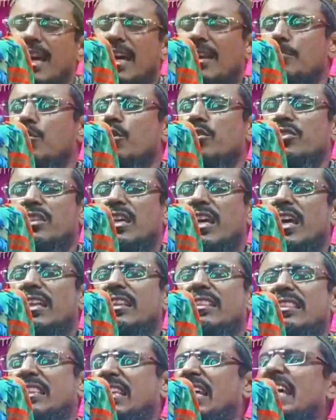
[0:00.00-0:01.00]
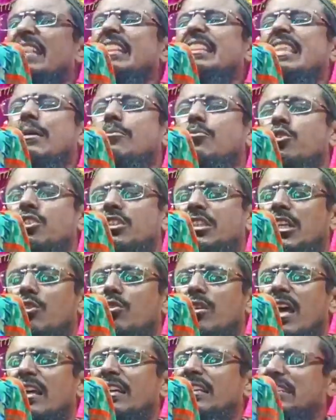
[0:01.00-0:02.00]
তার মধ্যে দিন তেমন ছিল
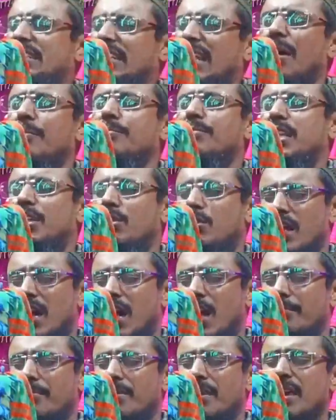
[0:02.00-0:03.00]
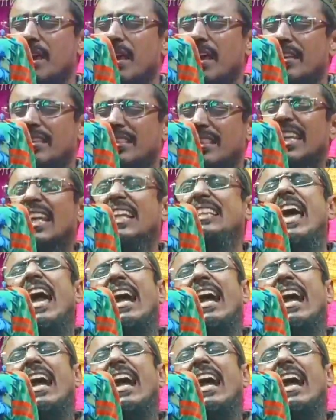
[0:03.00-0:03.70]
না ইসলাম ছিল না তিনি